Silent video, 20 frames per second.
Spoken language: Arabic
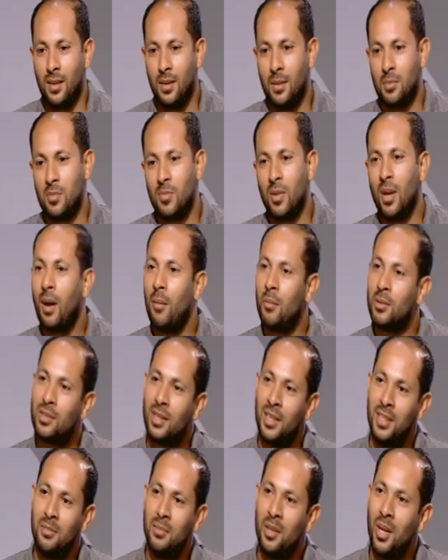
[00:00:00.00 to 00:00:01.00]
آه، بسم الله الرحمن
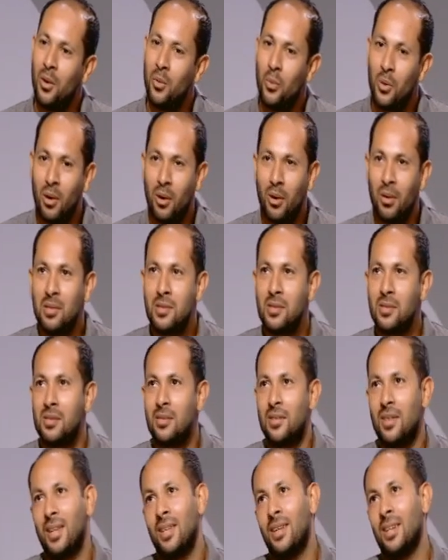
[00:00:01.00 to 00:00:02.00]
الرحيم الاول
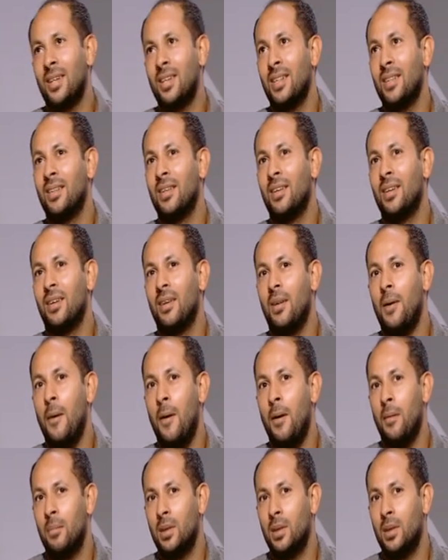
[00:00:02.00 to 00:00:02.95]
خالص انا آه،